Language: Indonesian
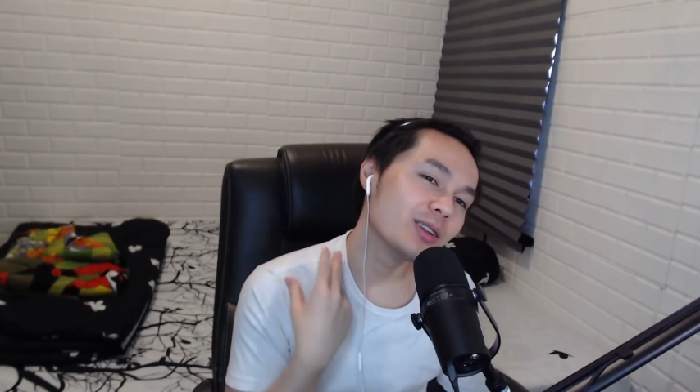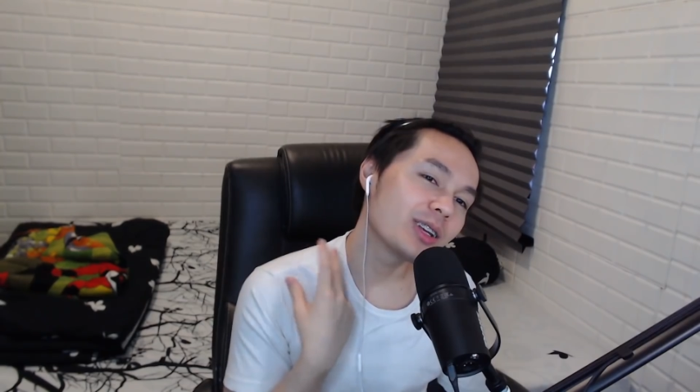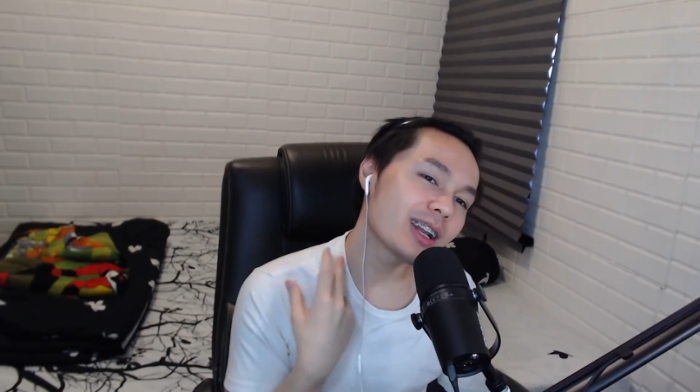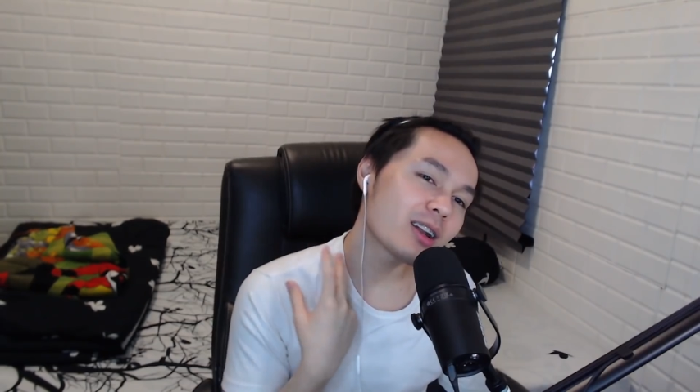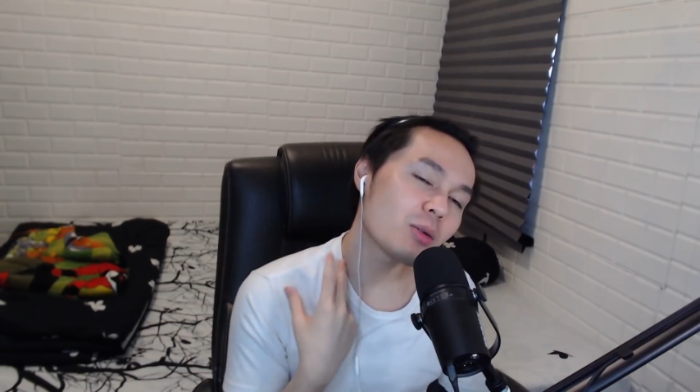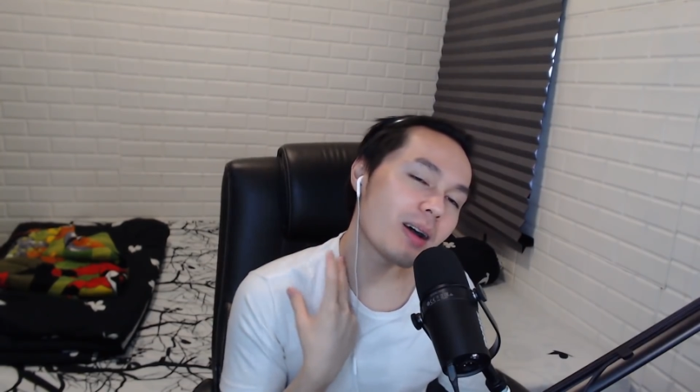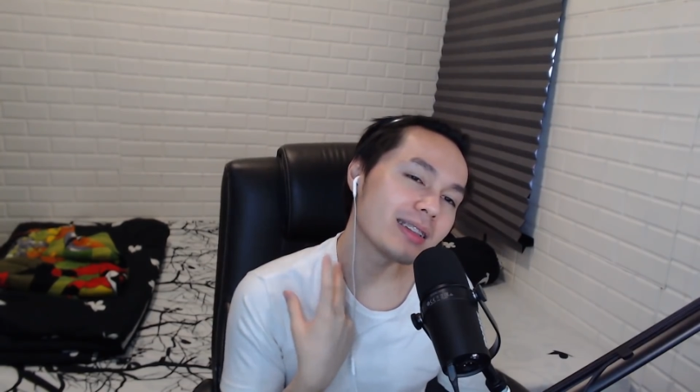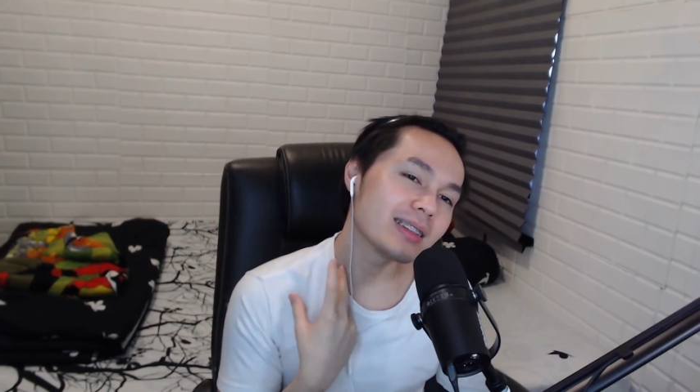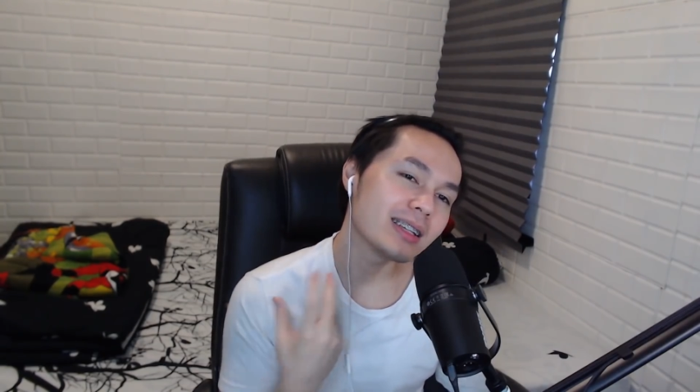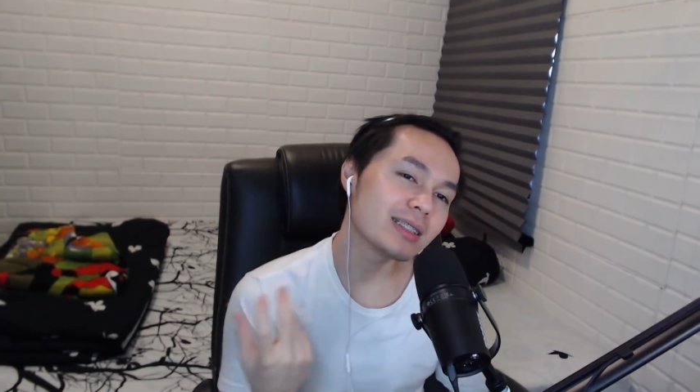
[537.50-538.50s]
Lu kira
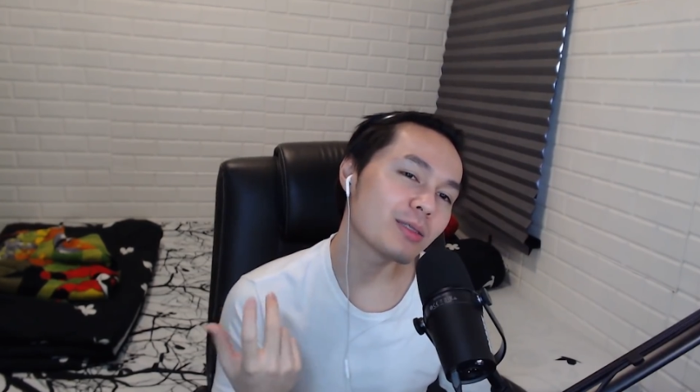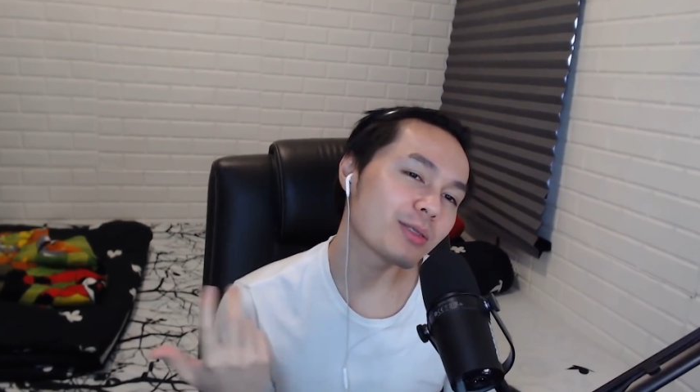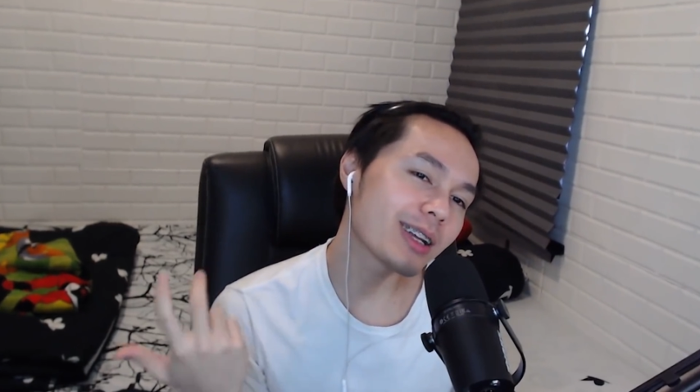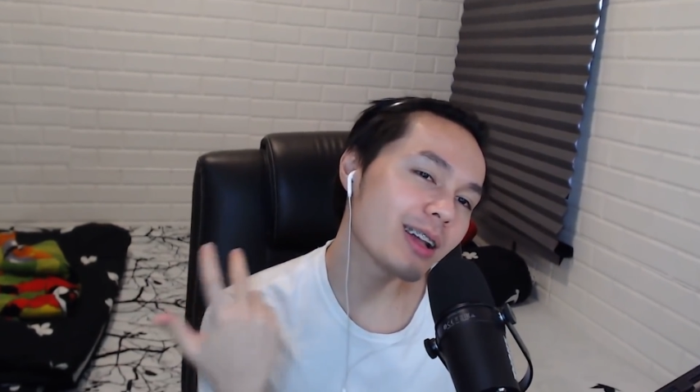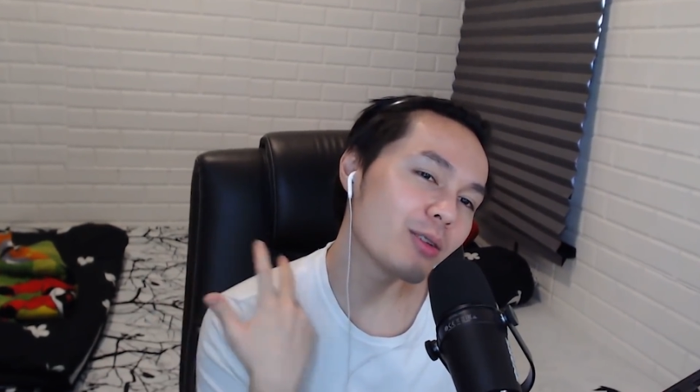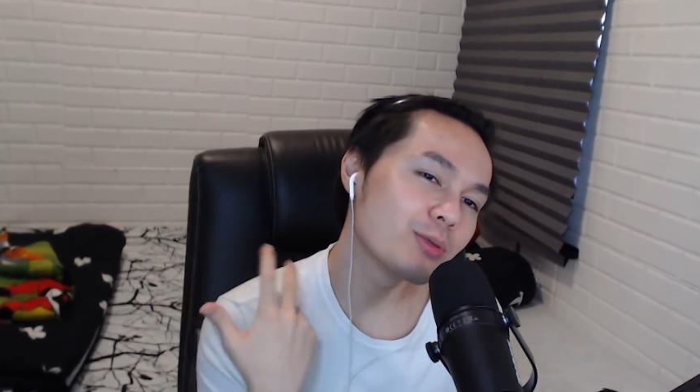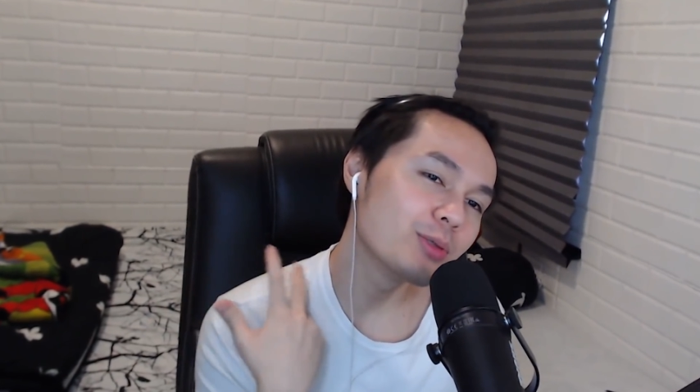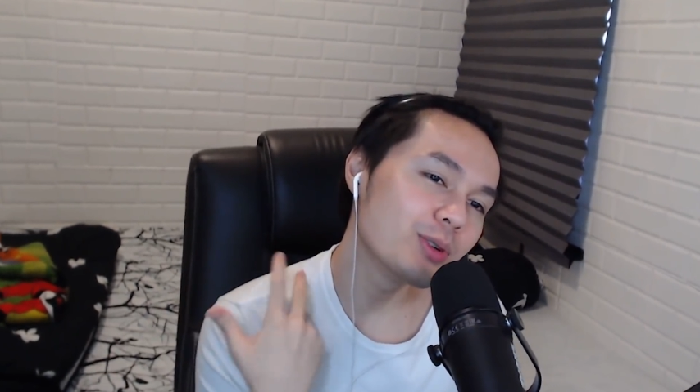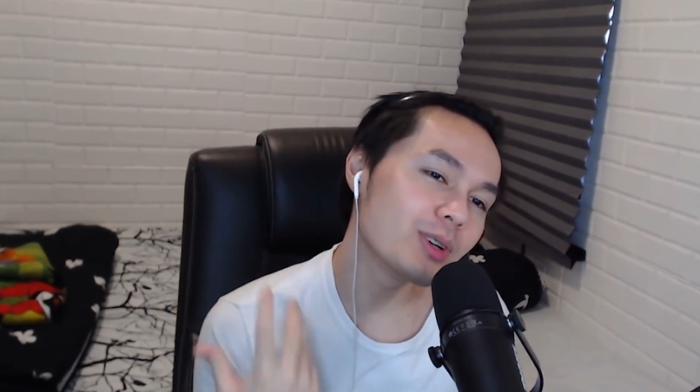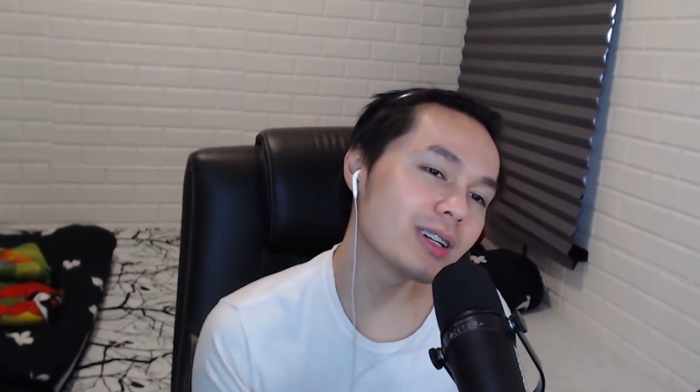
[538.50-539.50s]
romantis, lu kira
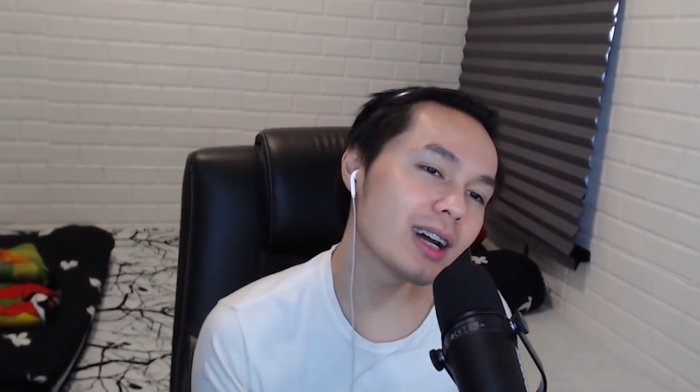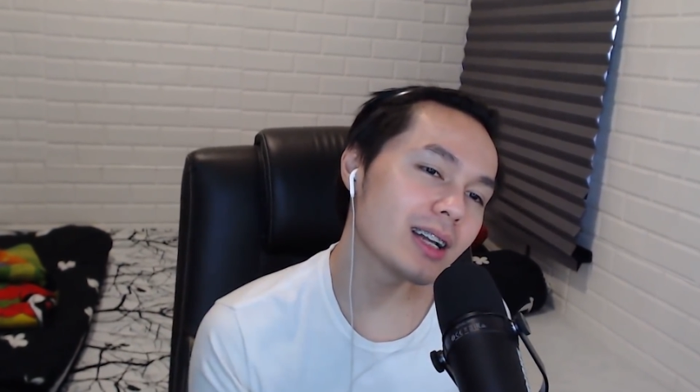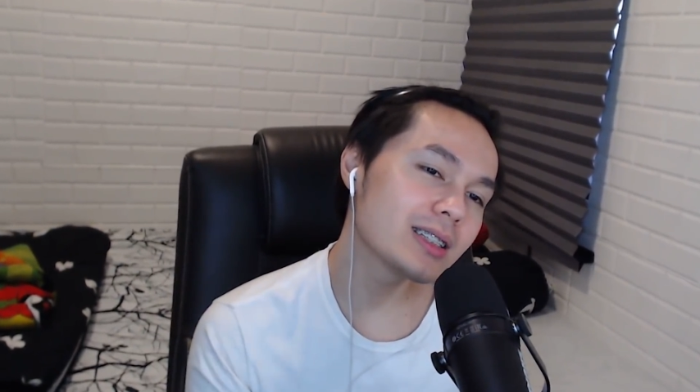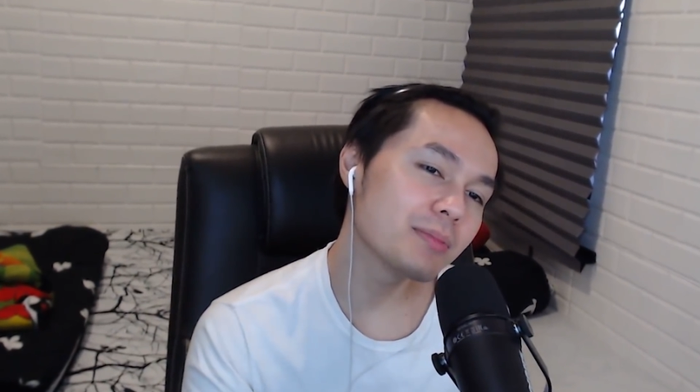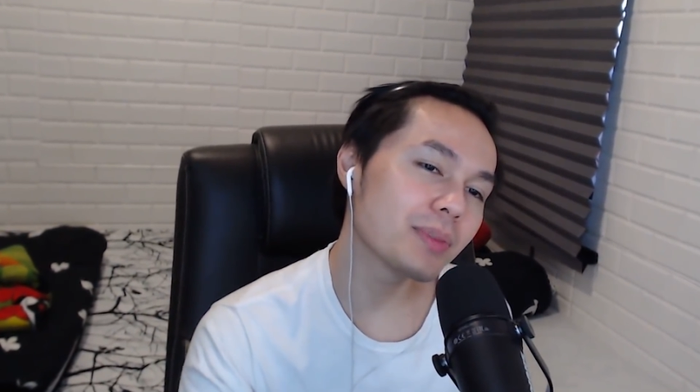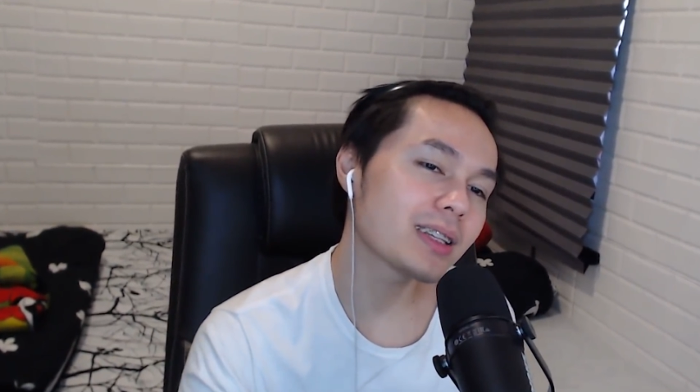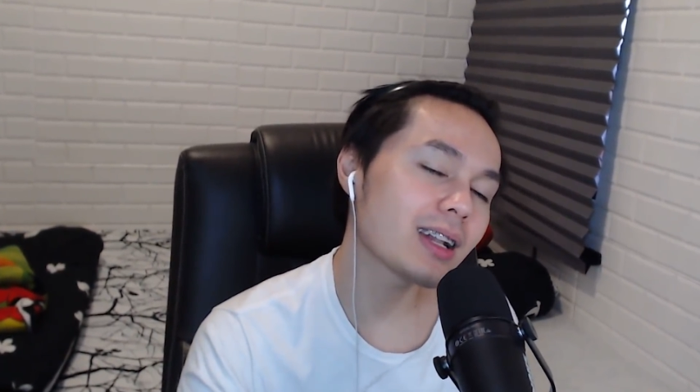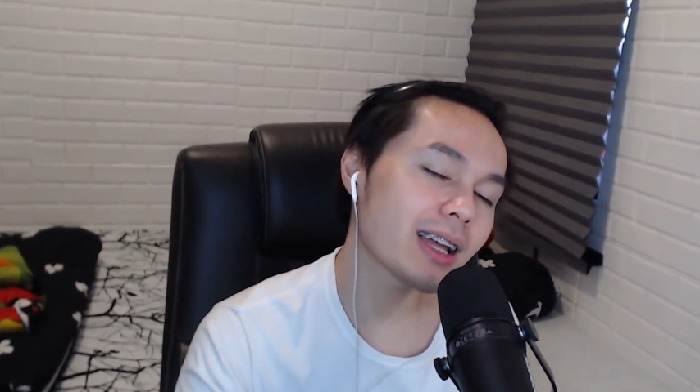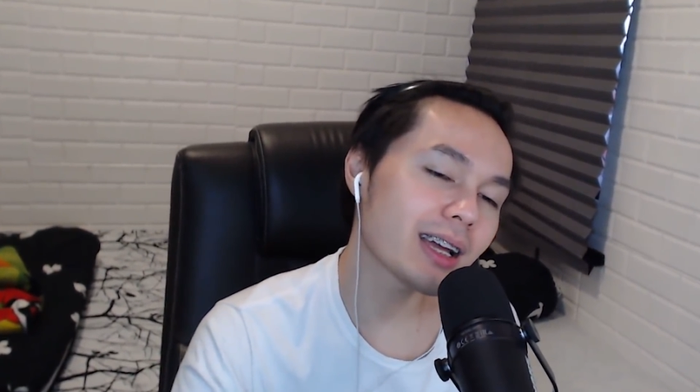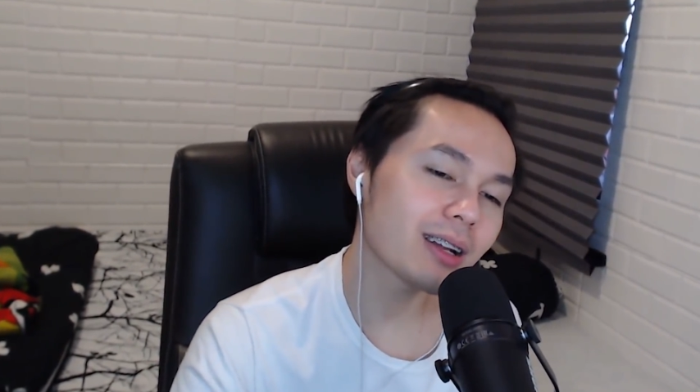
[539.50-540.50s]
uh enggak anjing patah
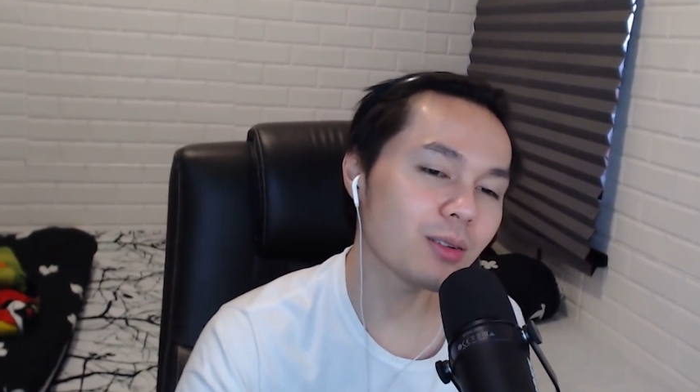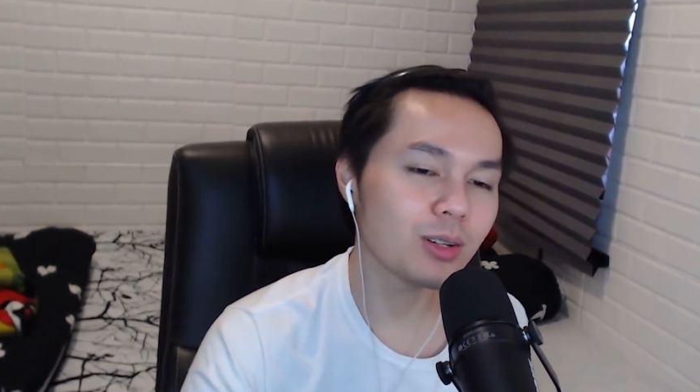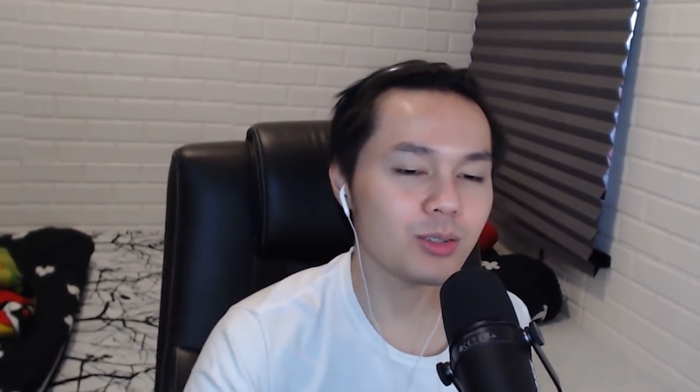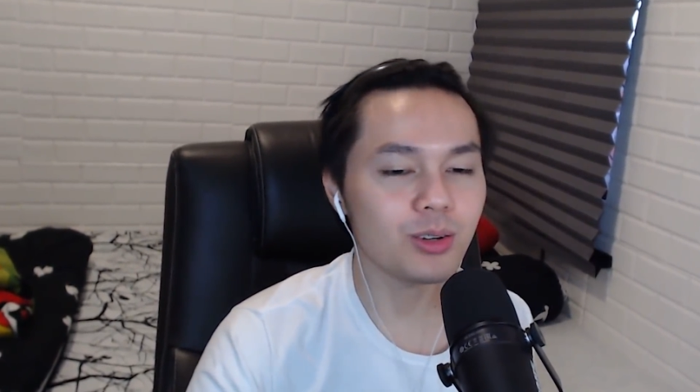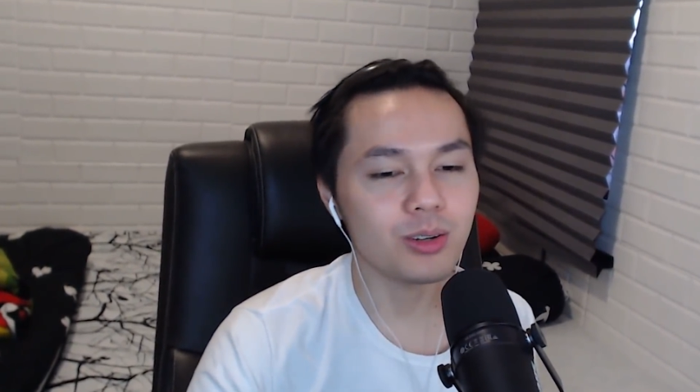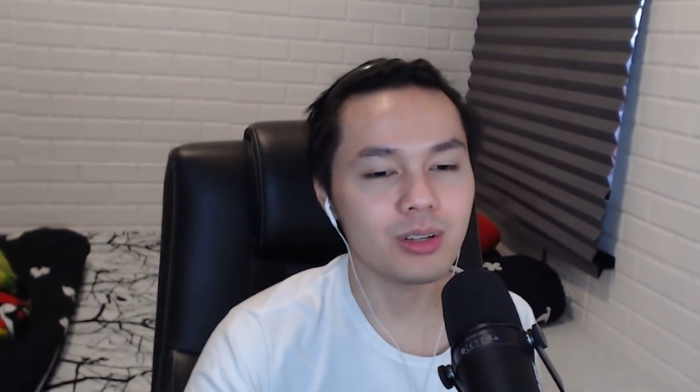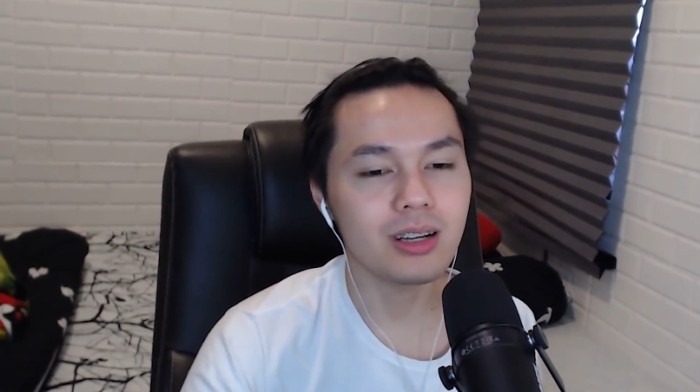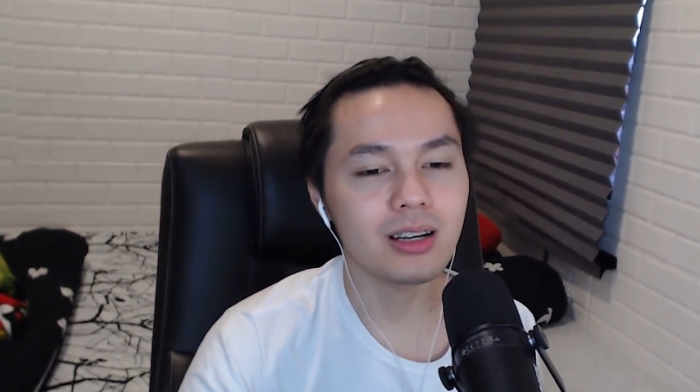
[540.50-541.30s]
leher gua, Cok,